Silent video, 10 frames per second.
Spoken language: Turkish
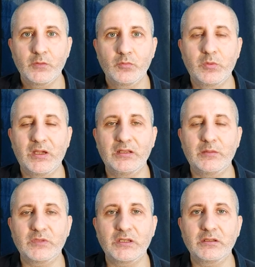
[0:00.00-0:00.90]
Bu
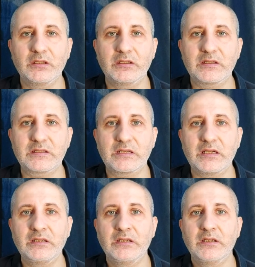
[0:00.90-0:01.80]
bağlamda
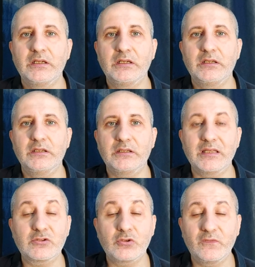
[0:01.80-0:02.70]
Galatasaray e,
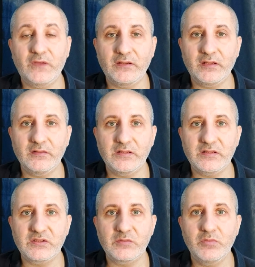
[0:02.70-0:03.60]
Getson Fernandez
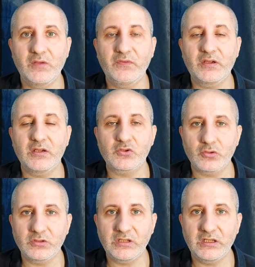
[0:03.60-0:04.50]
için Benfica'ya
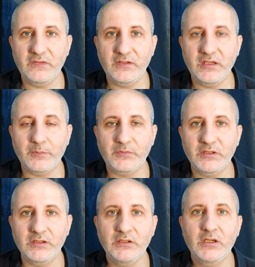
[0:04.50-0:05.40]
son teklifini
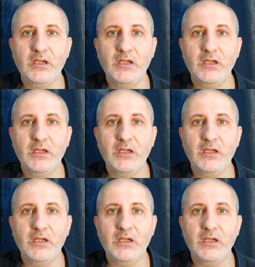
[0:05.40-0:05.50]
yaptı.